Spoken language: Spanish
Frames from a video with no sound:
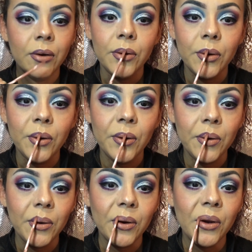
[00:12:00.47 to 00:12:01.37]

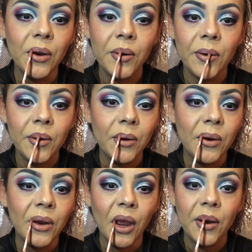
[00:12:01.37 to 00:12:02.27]
relleno todo
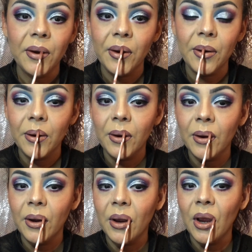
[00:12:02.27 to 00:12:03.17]
la
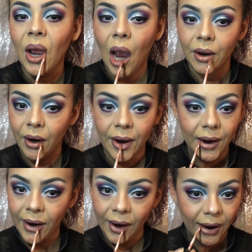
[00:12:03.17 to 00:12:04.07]
combinación de los
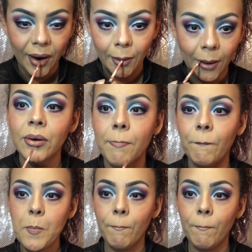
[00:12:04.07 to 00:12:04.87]
colores da un tono.